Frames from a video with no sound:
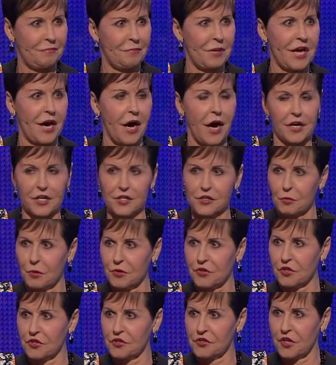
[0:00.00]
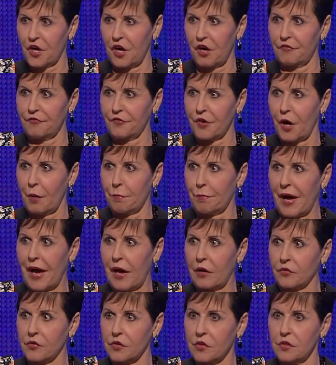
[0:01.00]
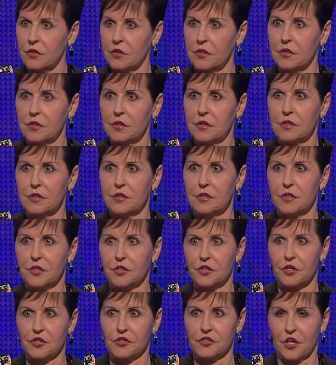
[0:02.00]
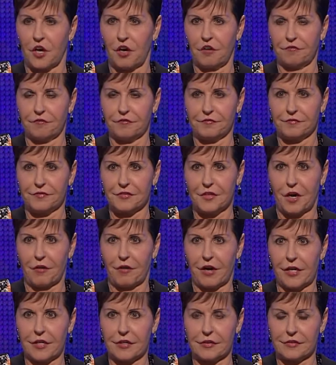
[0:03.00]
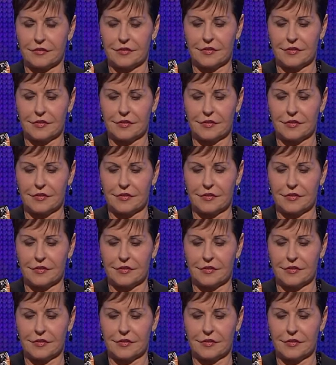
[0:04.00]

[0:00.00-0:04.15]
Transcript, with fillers: jujurlah pada diri sendiri tentang dirimu, benar?